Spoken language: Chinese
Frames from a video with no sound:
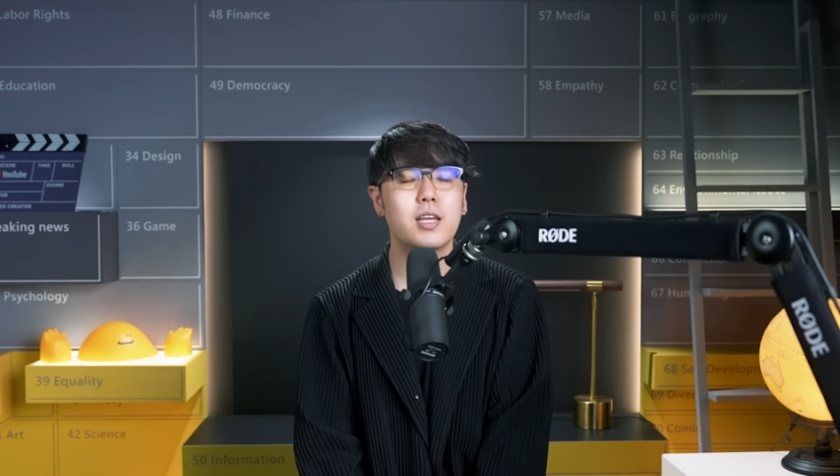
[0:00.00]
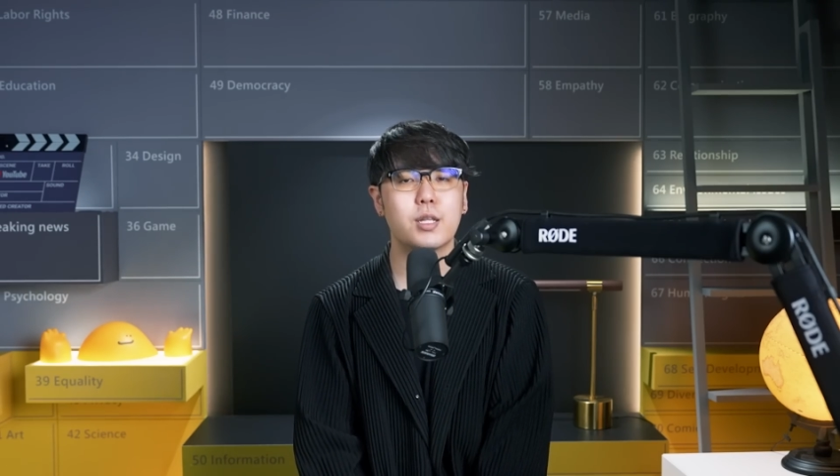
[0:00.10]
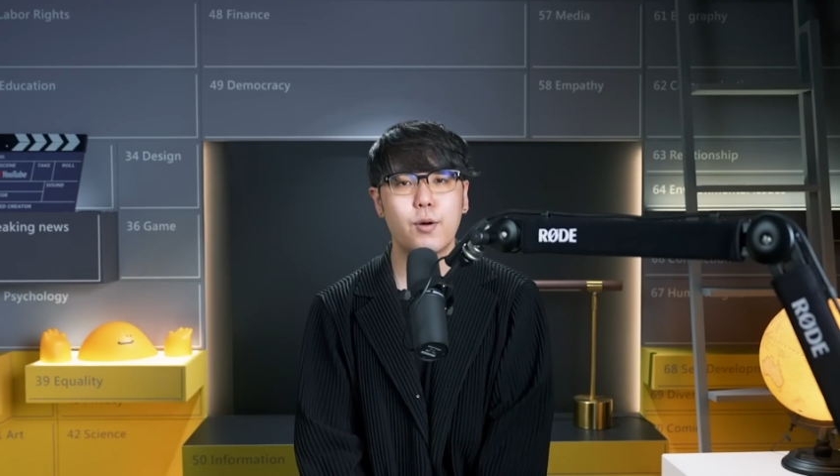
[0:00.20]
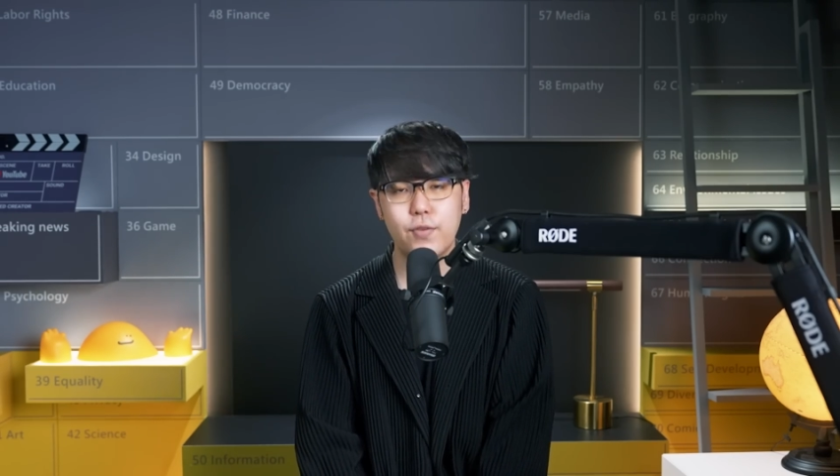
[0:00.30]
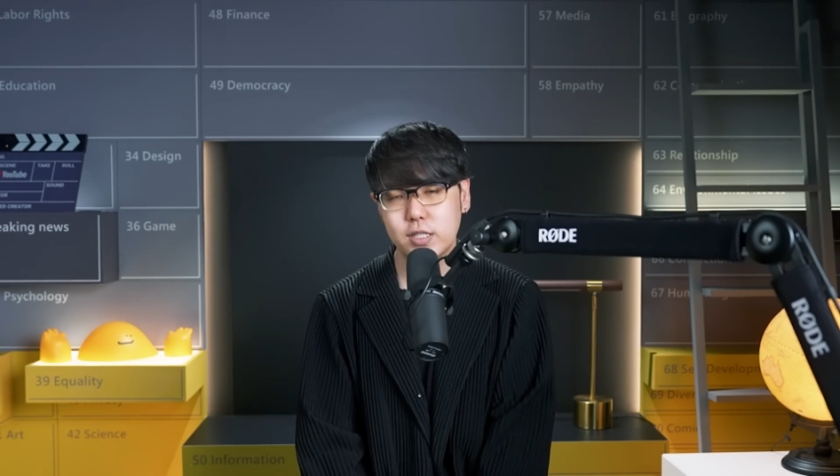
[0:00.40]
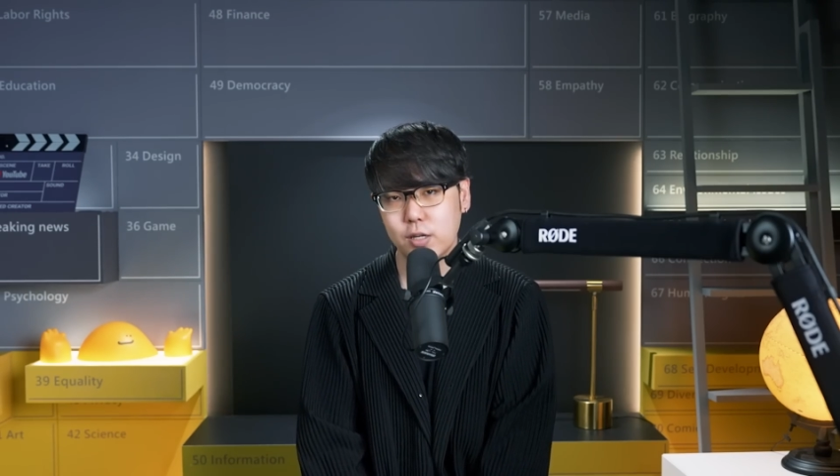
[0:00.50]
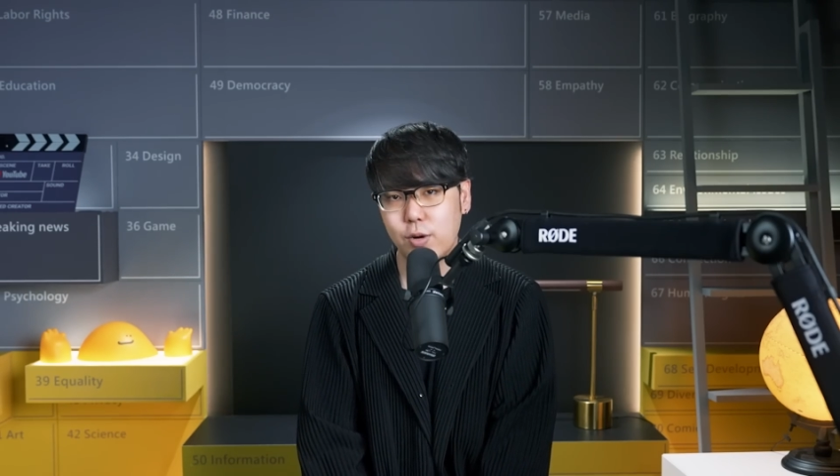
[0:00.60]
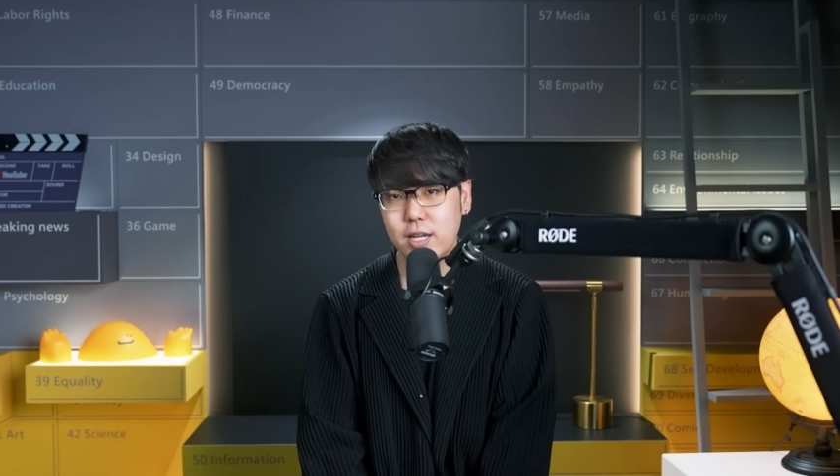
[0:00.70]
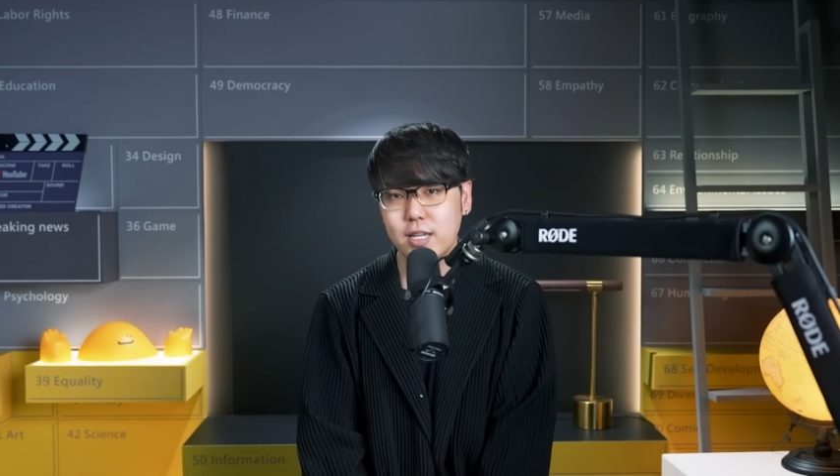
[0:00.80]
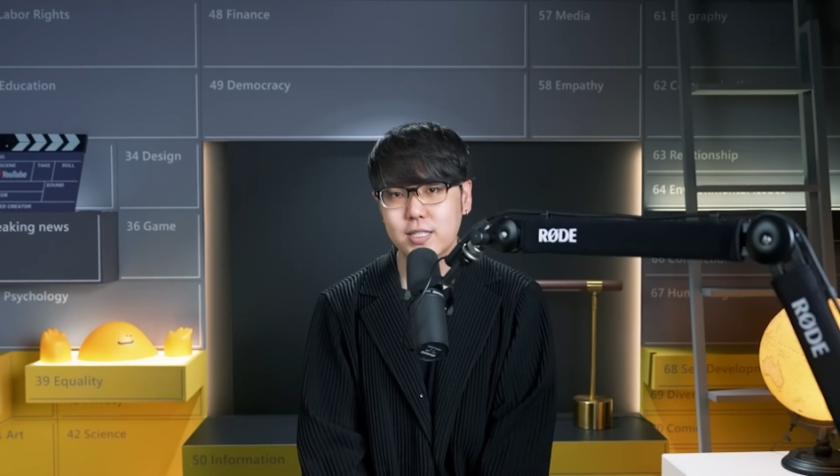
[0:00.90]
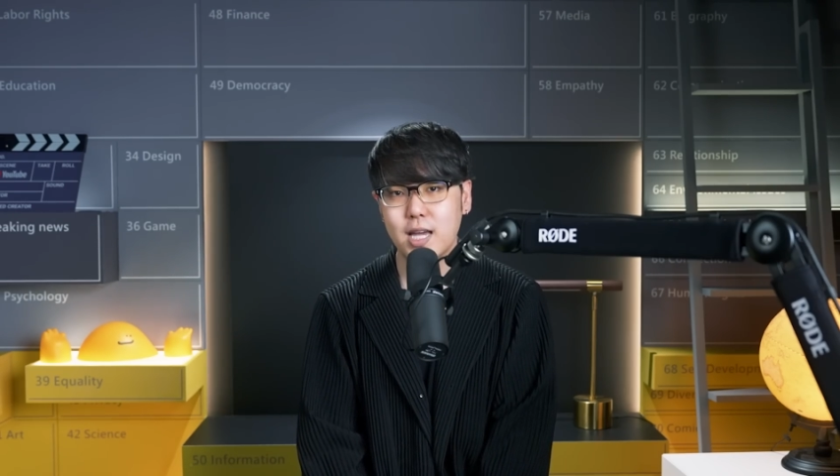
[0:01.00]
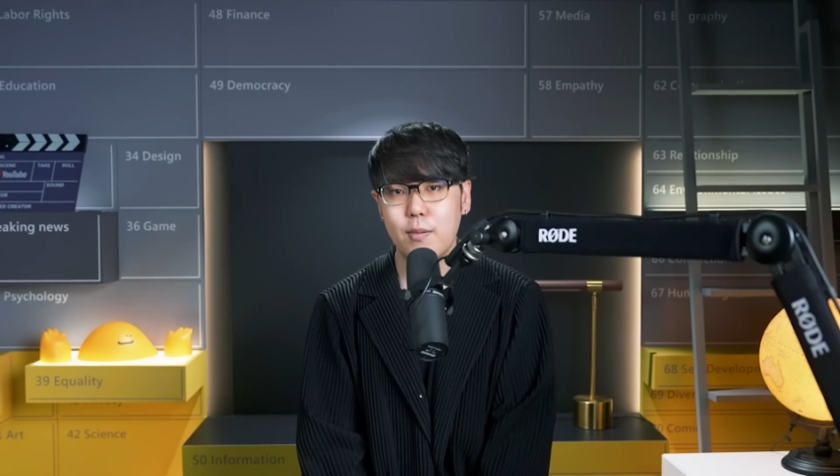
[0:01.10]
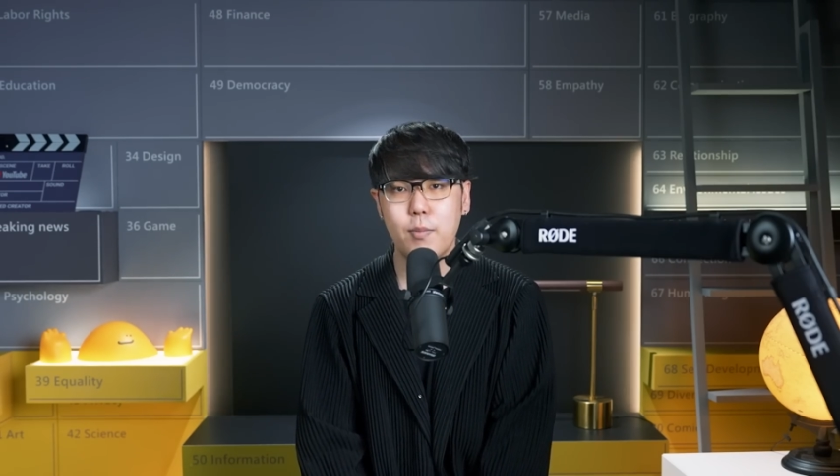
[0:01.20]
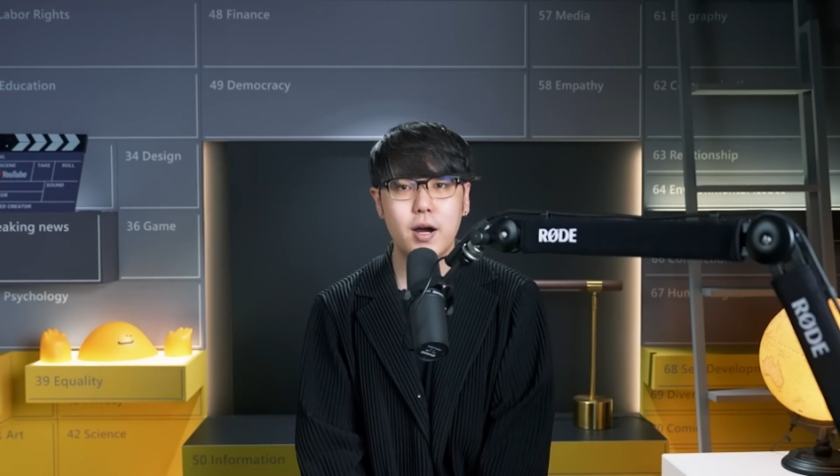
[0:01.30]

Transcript: 也都非常的欢迎你在 Apple